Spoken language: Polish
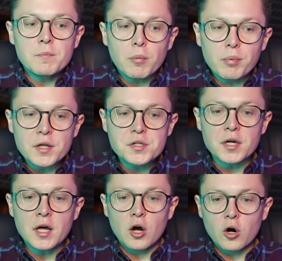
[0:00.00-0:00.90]
i po
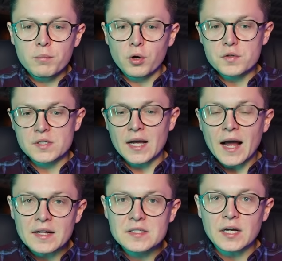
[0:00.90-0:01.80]
błędzie obrońcy.
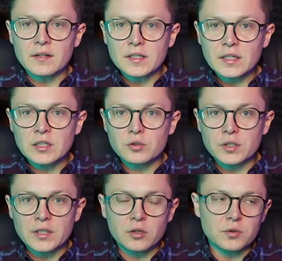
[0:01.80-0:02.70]
A akcja na jeden do
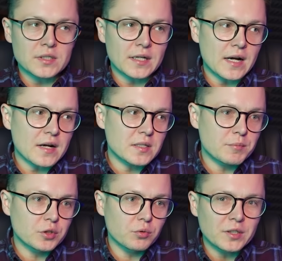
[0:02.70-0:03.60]
jednego to jest taka akcja,
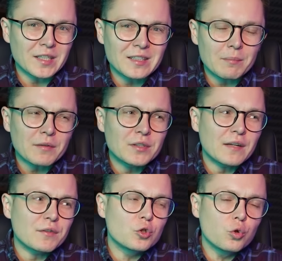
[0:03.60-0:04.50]
przy której tak naprawdę
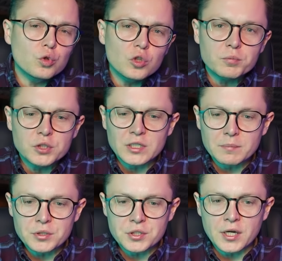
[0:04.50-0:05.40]
nawet trudno
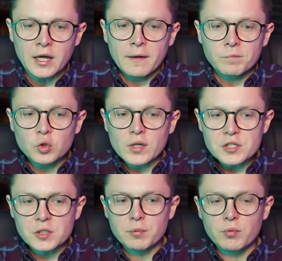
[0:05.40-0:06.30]
przyczepić się do
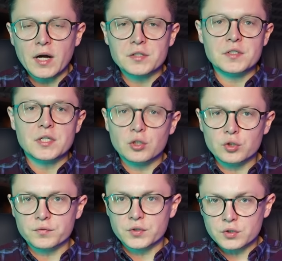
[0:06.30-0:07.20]
naszych piłkarzy. Z czego
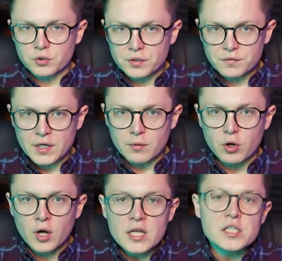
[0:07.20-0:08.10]
to wszystko się
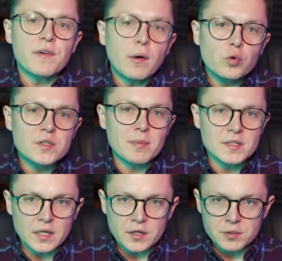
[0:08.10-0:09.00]
wzięło? Z faulu
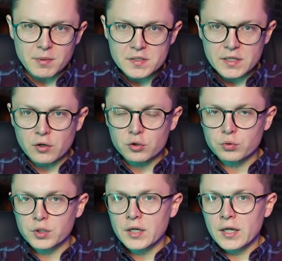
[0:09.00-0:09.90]
Sebastiana Szymańskiego,
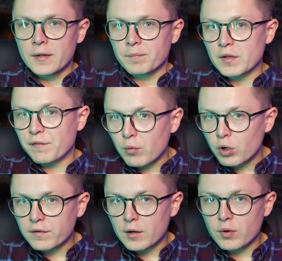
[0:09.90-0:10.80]
który e,
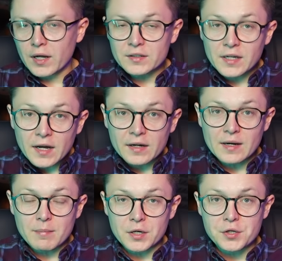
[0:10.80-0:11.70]
faulował Andrea
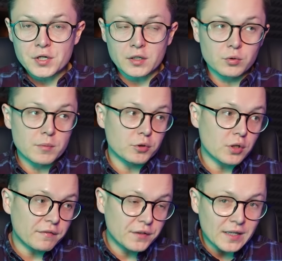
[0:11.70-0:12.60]
Kramaricza, który
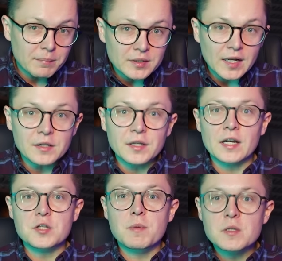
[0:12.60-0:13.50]
potrafi kapitalnie
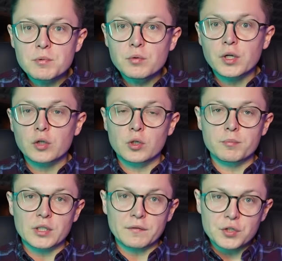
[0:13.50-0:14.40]
grać bez piłki, który
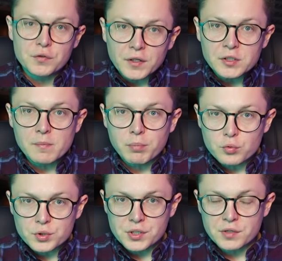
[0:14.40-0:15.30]
potrafi świetnie
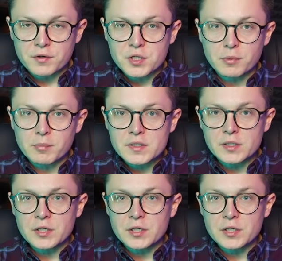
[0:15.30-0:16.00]
poruszać się właśnie pomiędzy